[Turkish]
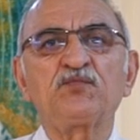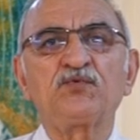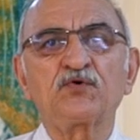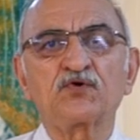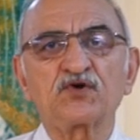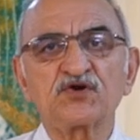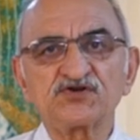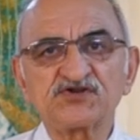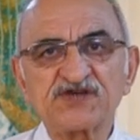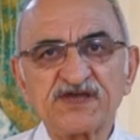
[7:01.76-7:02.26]

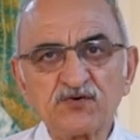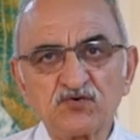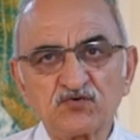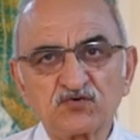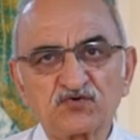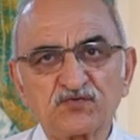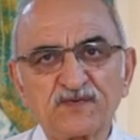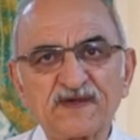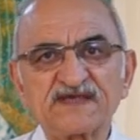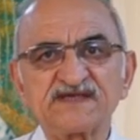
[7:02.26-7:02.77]
proje
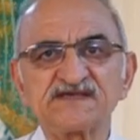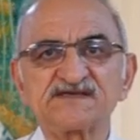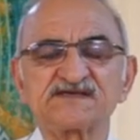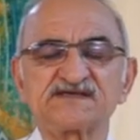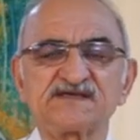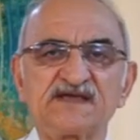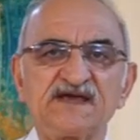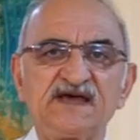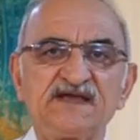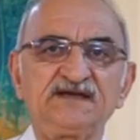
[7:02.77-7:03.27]
yürütmek
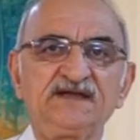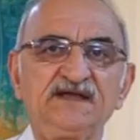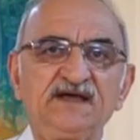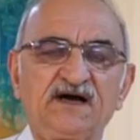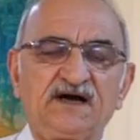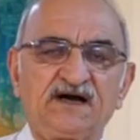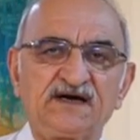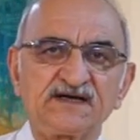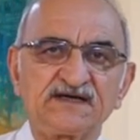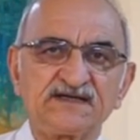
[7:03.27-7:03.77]
isteyen
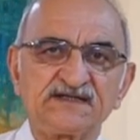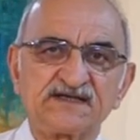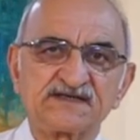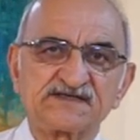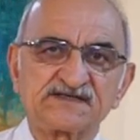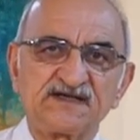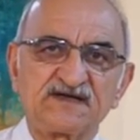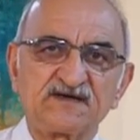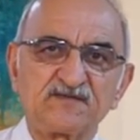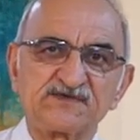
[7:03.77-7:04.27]

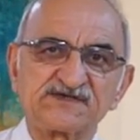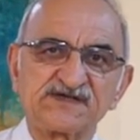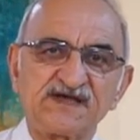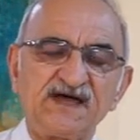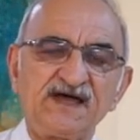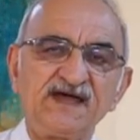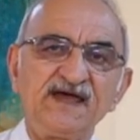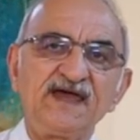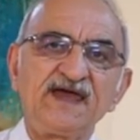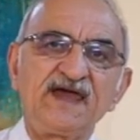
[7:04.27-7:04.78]

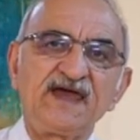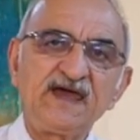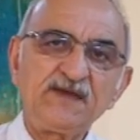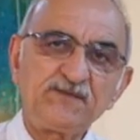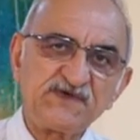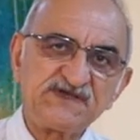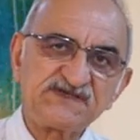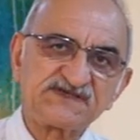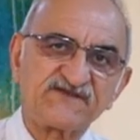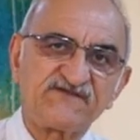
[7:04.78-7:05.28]
arkadaşlarımıza
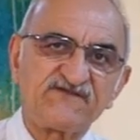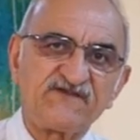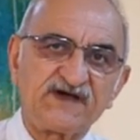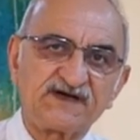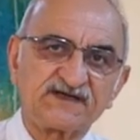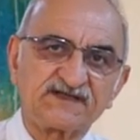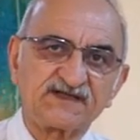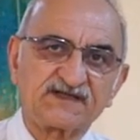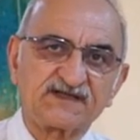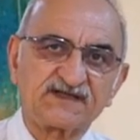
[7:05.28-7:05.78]
hep izin
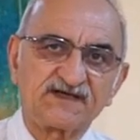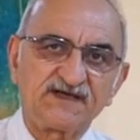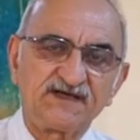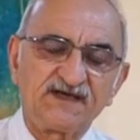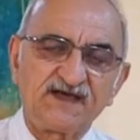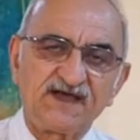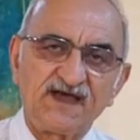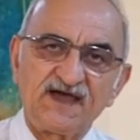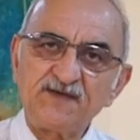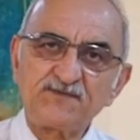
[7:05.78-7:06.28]
verdik.
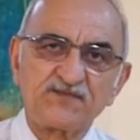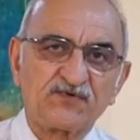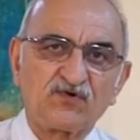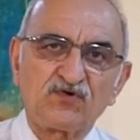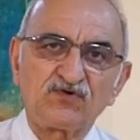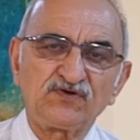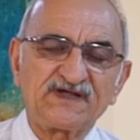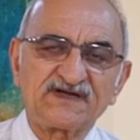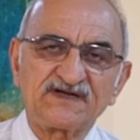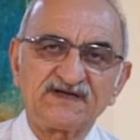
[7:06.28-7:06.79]
Hep
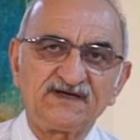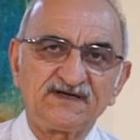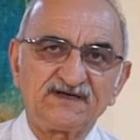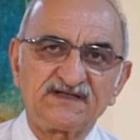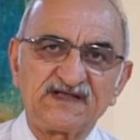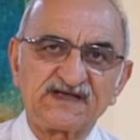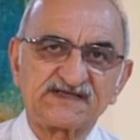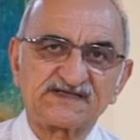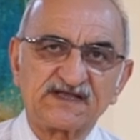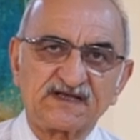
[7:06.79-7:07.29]
onları
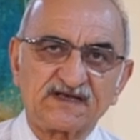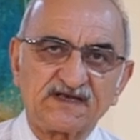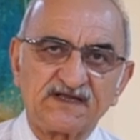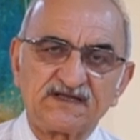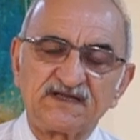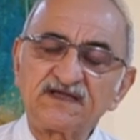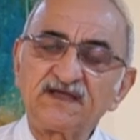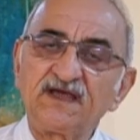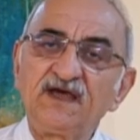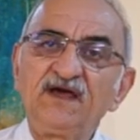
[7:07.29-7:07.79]

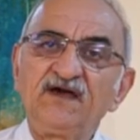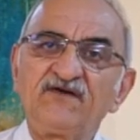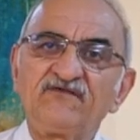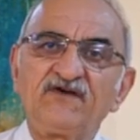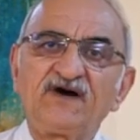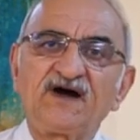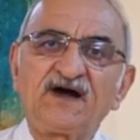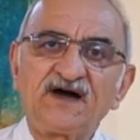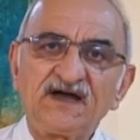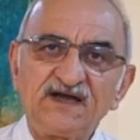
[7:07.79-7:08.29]
destekledik
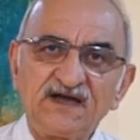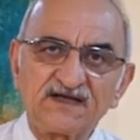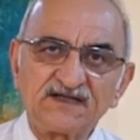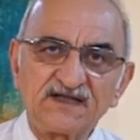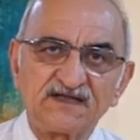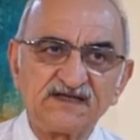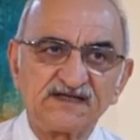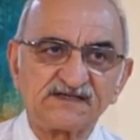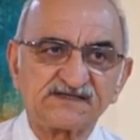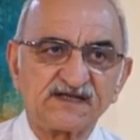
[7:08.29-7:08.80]
ve hala
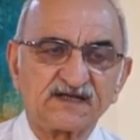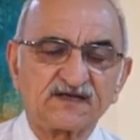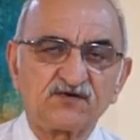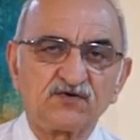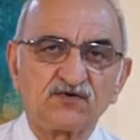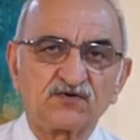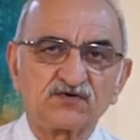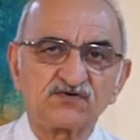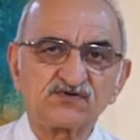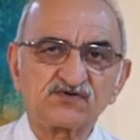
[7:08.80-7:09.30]
da
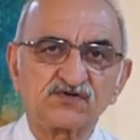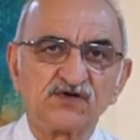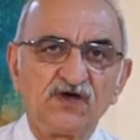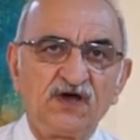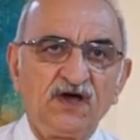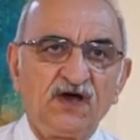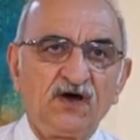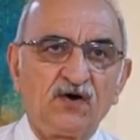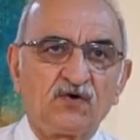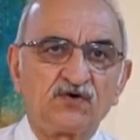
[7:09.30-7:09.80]
destekliyoruz.
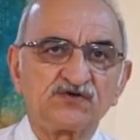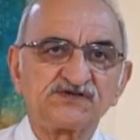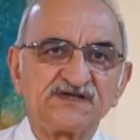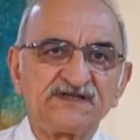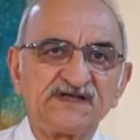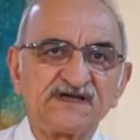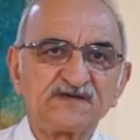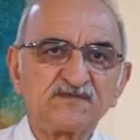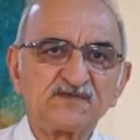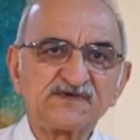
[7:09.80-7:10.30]

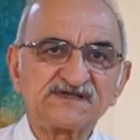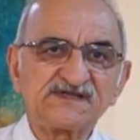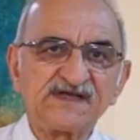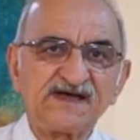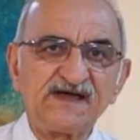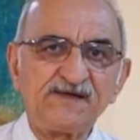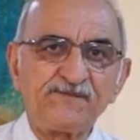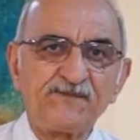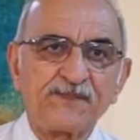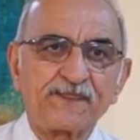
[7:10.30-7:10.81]
Hocalarımız
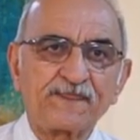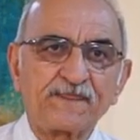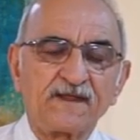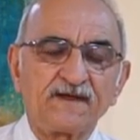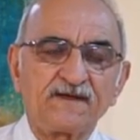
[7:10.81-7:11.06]
da